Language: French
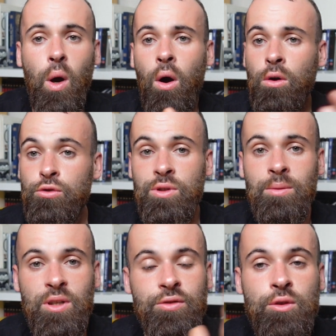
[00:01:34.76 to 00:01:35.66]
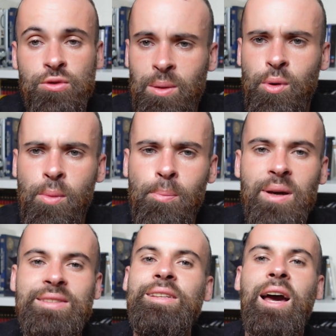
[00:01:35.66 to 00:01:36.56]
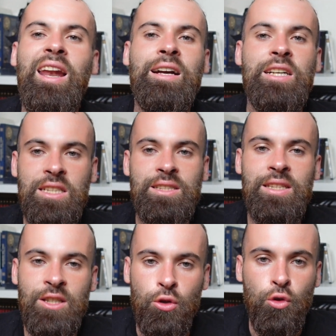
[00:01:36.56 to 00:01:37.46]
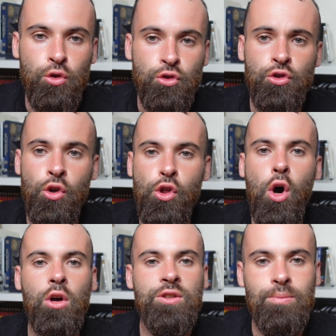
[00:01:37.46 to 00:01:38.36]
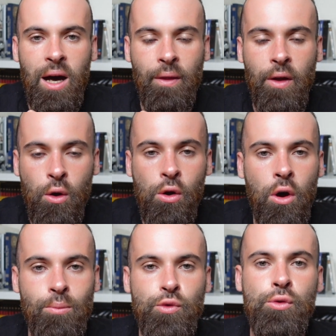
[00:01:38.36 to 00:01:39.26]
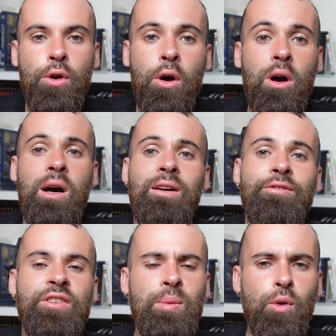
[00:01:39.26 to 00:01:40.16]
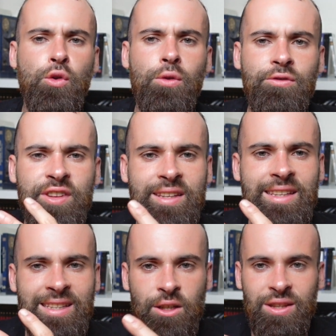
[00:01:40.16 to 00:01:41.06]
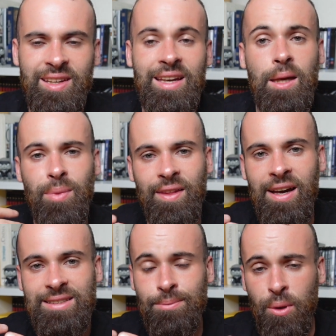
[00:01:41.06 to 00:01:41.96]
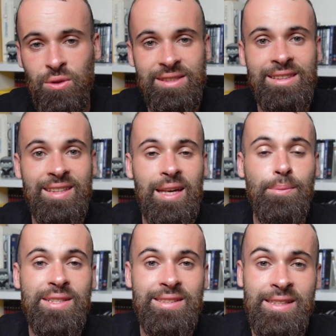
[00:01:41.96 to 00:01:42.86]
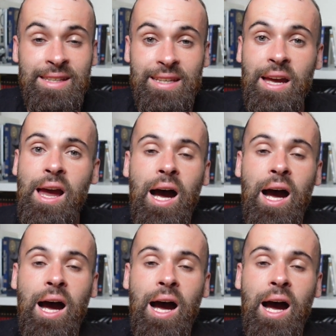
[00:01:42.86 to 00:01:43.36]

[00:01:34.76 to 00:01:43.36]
Ensuite, bah, je vais tout simplement passer à la critique de The Northman, l'homme du Nord, hein, un film de viking très badass mais aussi très mystique,